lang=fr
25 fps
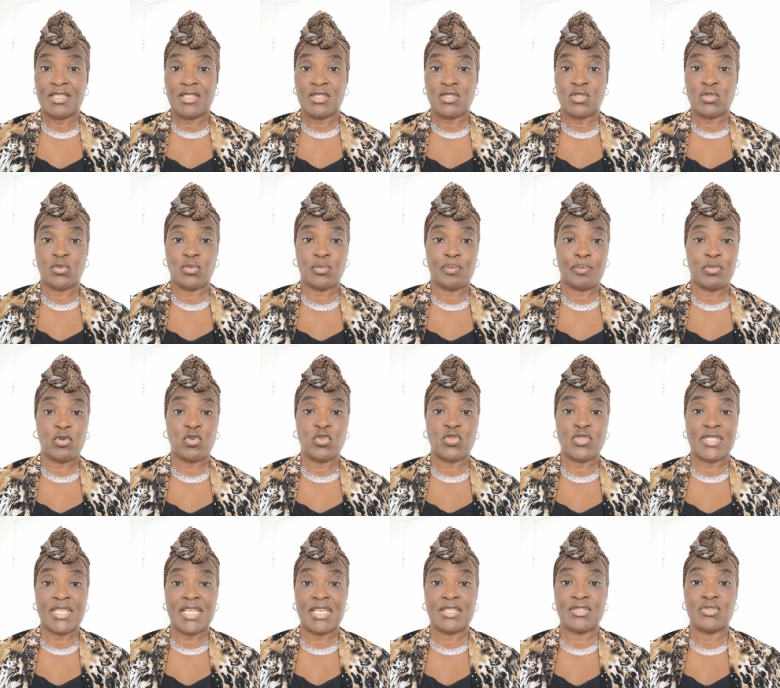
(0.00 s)
Son
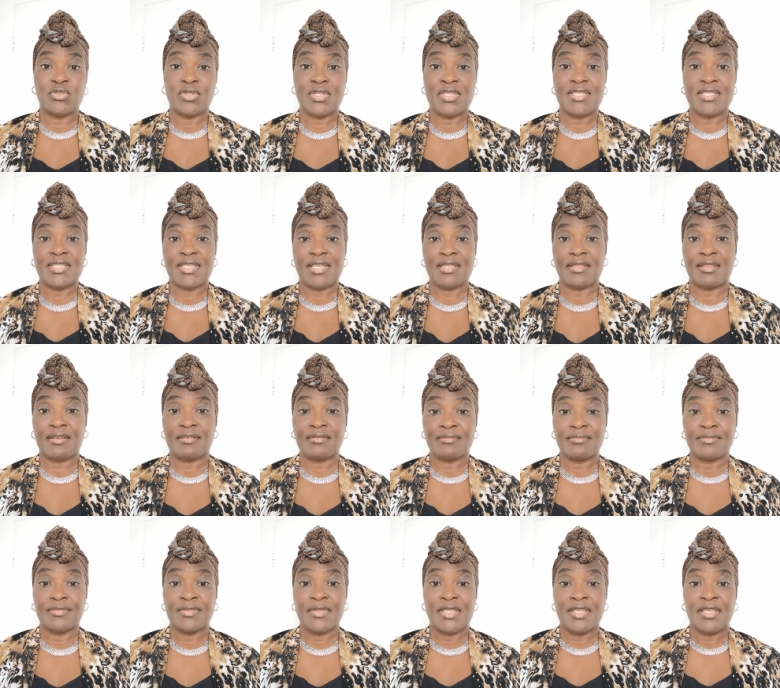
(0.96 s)
procès a duré sept
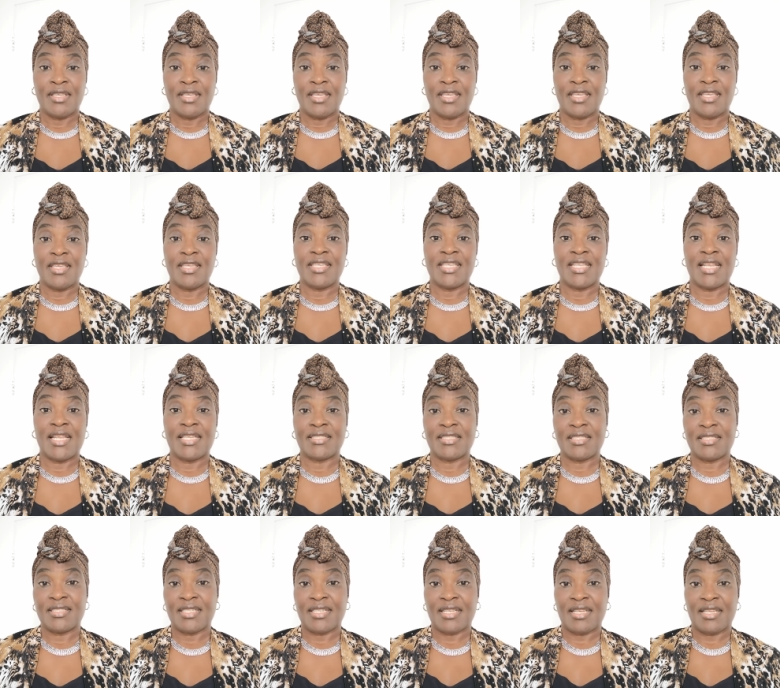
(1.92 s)
ans et il a
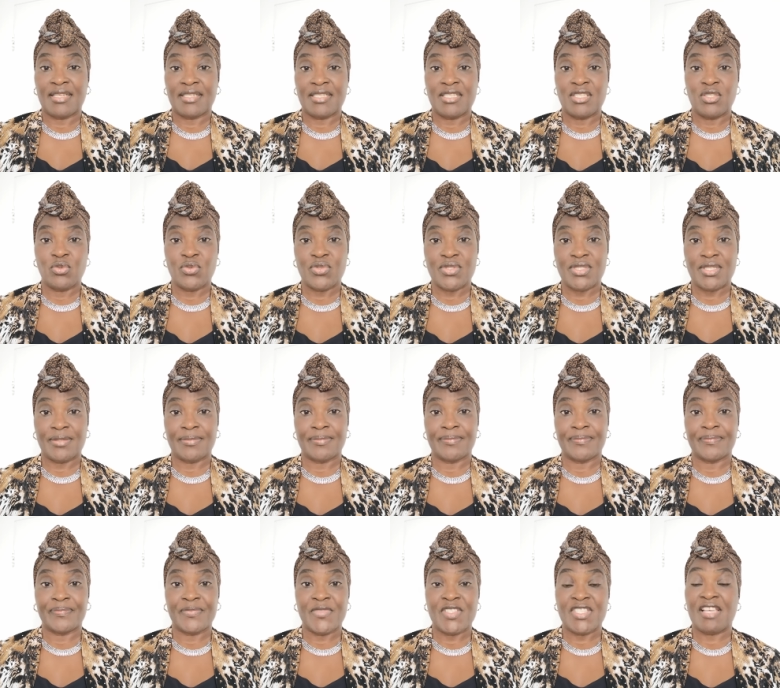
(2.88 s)
été déclaré innocent.
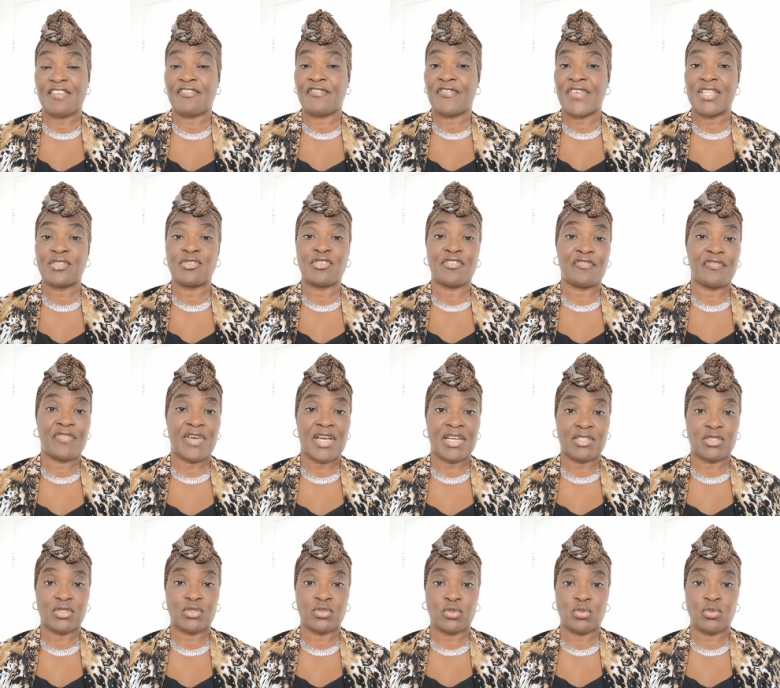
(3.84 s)
Ça fait de
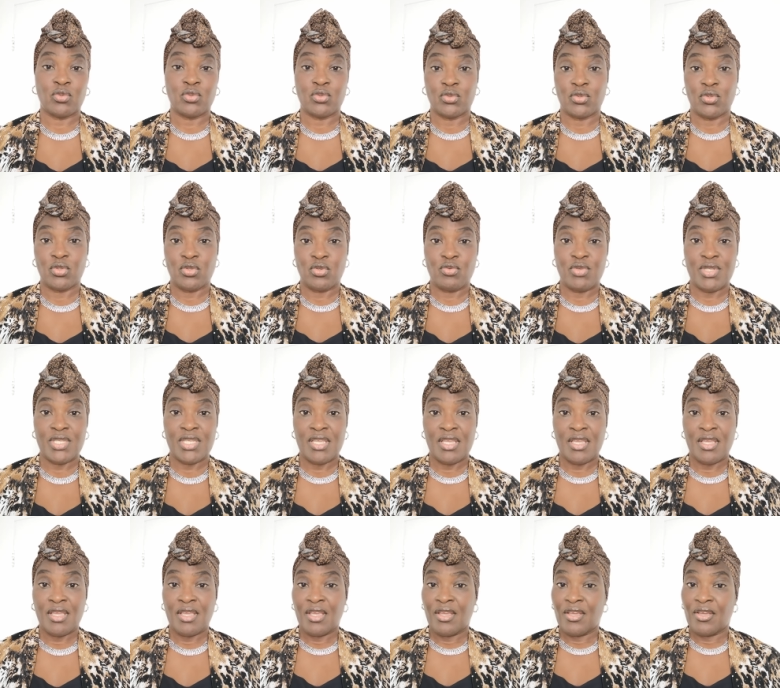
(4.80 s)
facto de lui
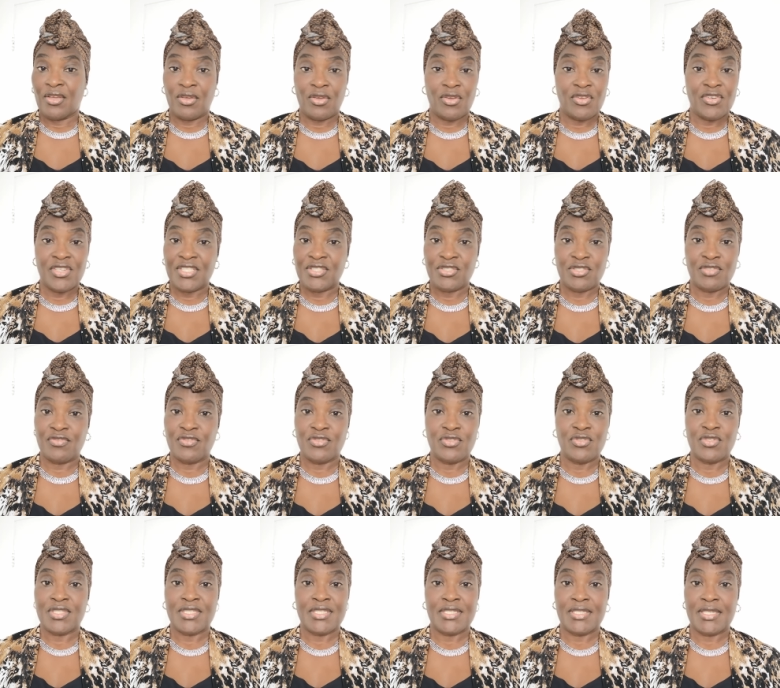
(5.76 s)
un
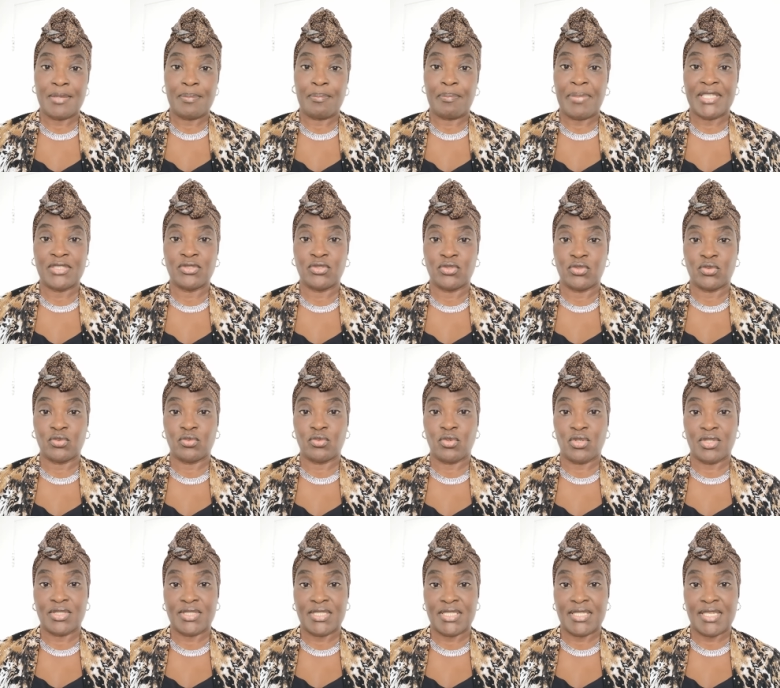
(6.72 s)
individu qui n'est pas du tout
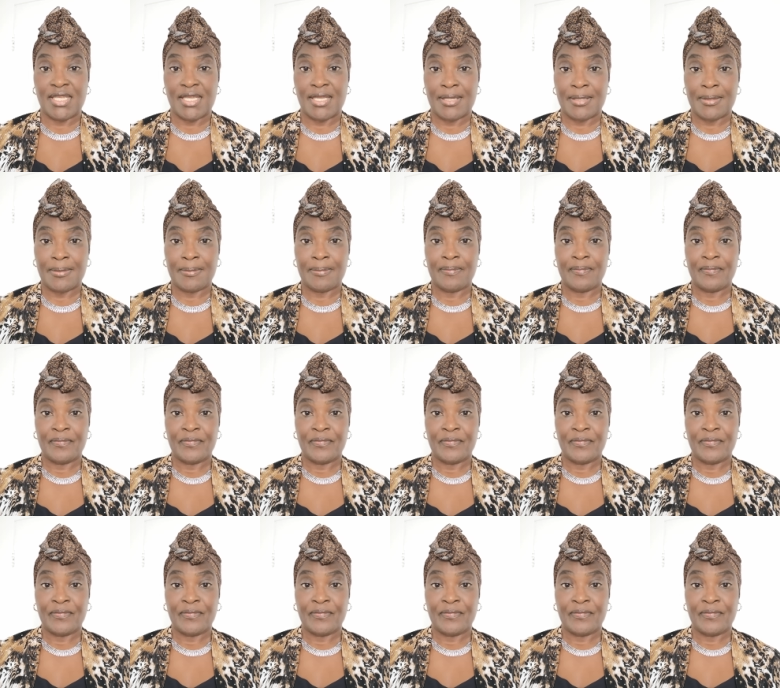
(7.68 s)
ordinaire.